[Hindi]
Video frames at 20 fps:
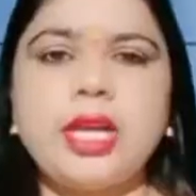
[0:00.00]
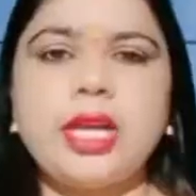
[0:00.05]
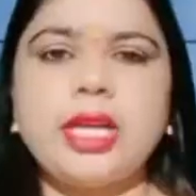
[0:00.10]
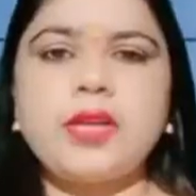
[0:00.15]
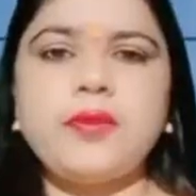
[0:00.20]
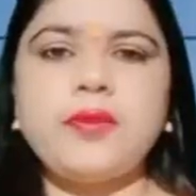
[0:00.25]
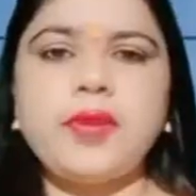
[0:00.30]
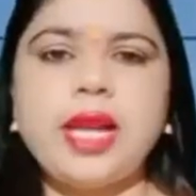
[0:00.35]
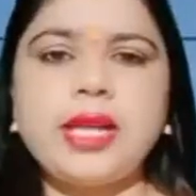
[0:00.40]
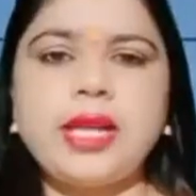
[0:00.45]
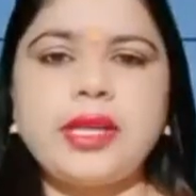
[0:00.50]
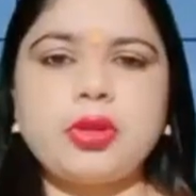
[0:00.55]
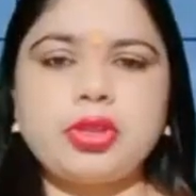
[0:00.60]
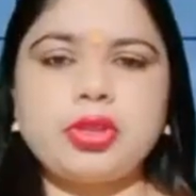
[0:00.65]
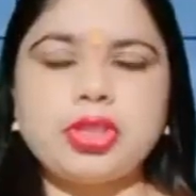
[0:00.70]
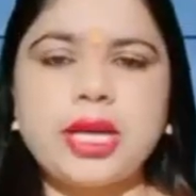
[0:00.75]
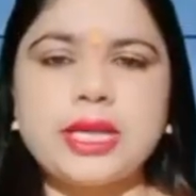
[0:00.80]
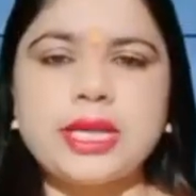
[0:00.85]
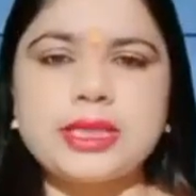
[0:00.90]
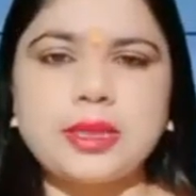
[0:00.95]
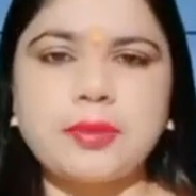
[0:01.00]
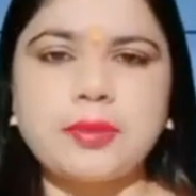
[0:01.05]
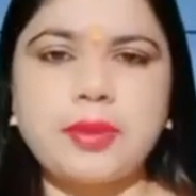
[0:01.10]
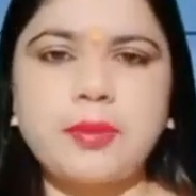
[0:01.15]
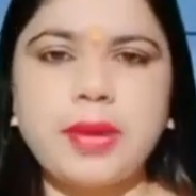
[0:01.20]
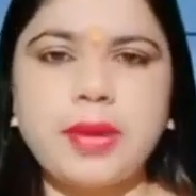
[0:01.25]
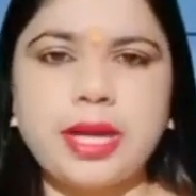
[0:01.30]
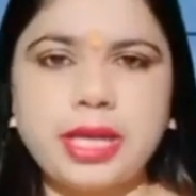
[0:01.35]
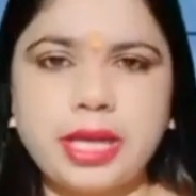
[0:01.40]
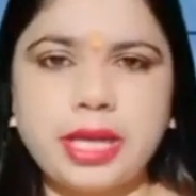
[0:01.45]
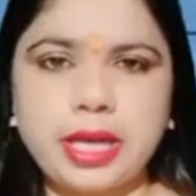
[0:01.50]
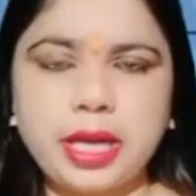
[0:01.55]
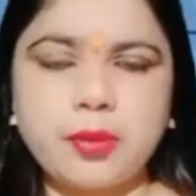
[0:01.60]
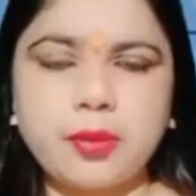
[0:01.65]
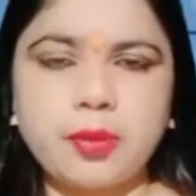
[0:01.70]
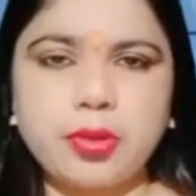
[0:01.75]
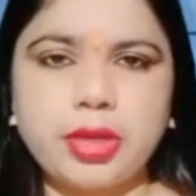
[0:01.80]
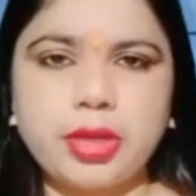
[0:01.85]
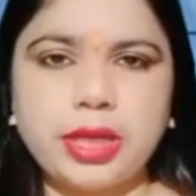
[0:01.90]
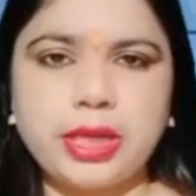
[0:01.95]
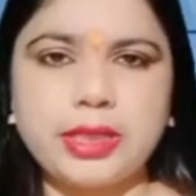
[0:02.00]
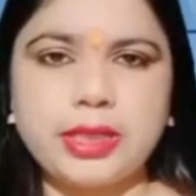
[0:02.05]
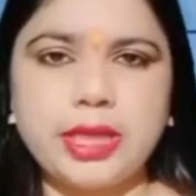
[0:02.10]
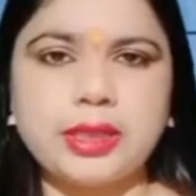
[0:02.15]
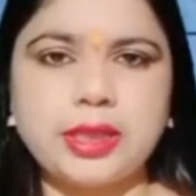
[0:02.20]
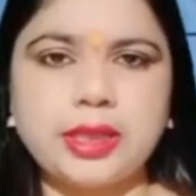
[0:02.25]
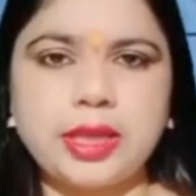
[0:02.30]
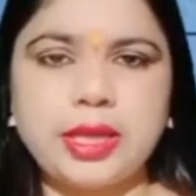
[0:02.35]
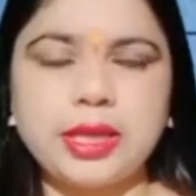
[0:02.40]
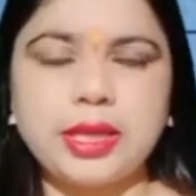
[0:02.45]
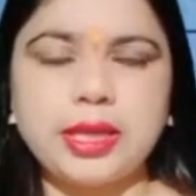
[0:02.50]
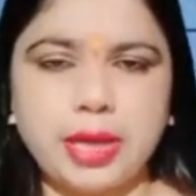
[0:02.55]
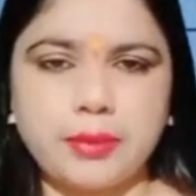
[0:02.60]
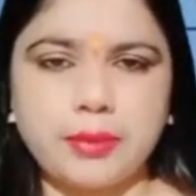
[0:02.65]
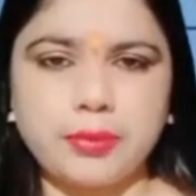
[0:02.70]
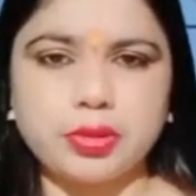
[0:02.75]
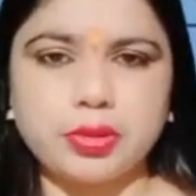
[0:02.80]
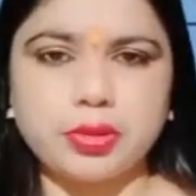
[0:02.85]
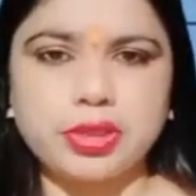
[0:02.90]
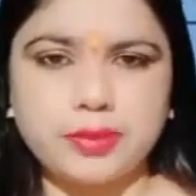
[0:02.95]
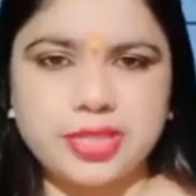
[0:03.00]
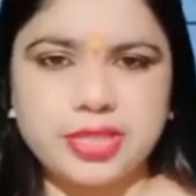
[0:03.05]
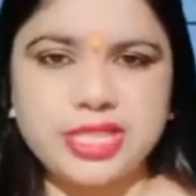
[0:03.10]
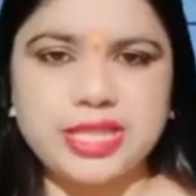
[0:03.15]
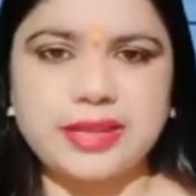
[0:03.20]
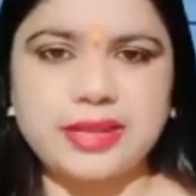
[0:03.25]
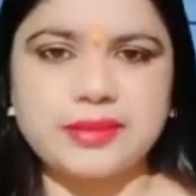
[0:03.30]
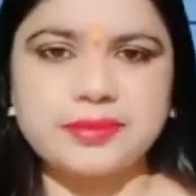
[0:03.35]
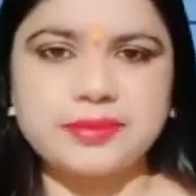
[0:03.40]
ये थी फिलहाल की कुछ खास खबरें बाकी की खबरों के लिए देखते रहिए ज्ञान न्यूज नमस्कार